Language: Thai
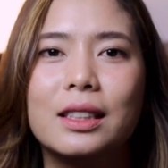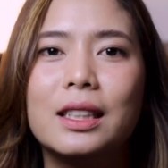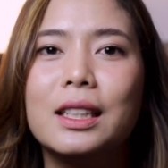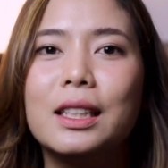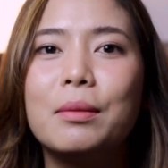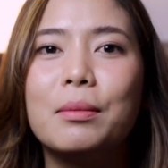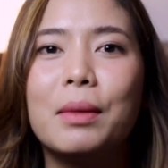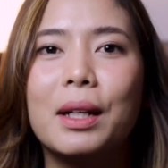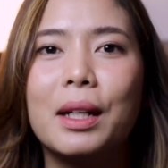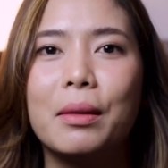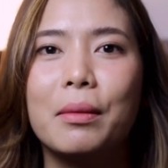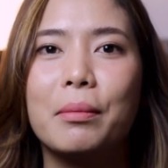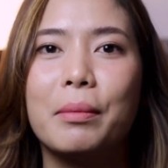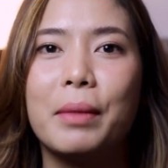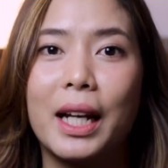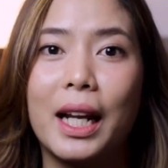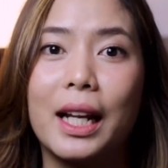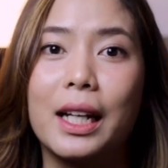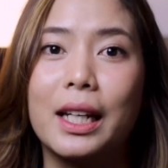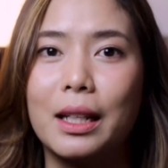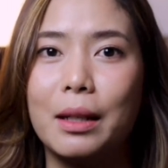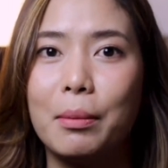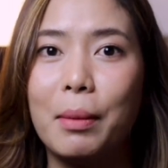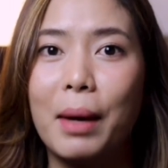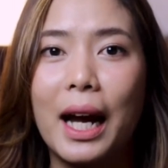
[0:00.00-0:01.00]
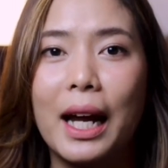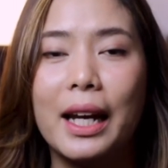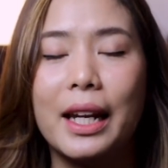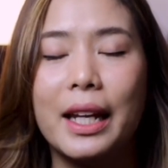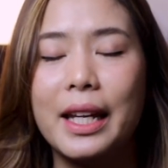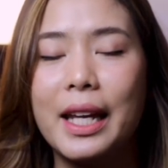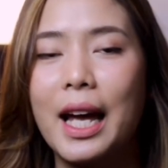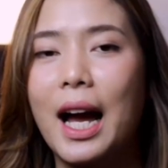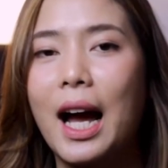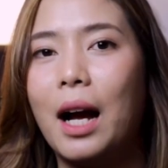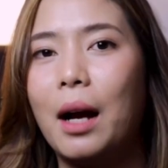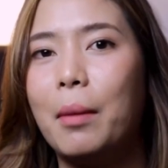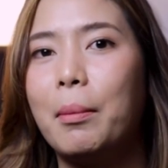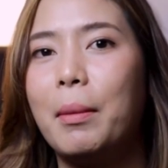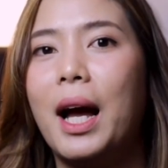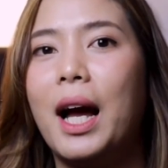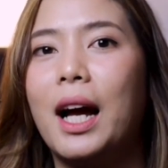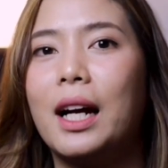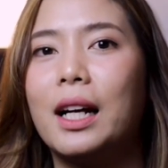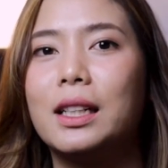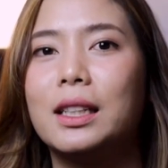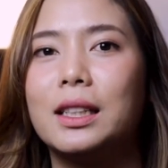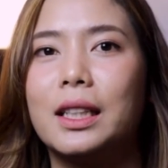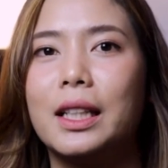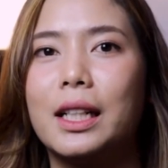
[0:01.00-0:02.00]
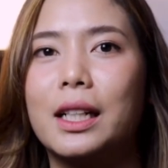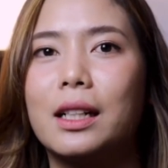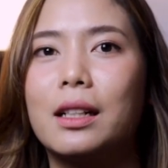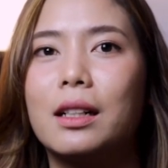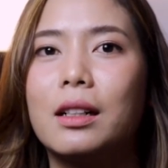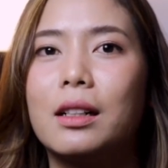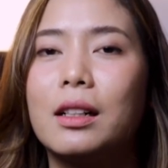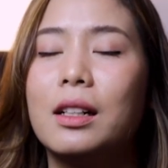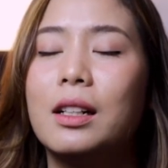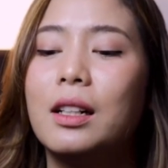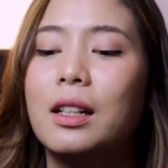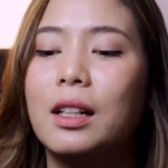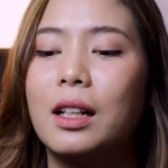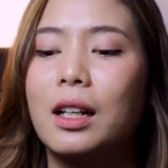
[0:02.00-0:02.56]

ซึ่งมันมันอธิบายได้ยากมากคือติ๊กก็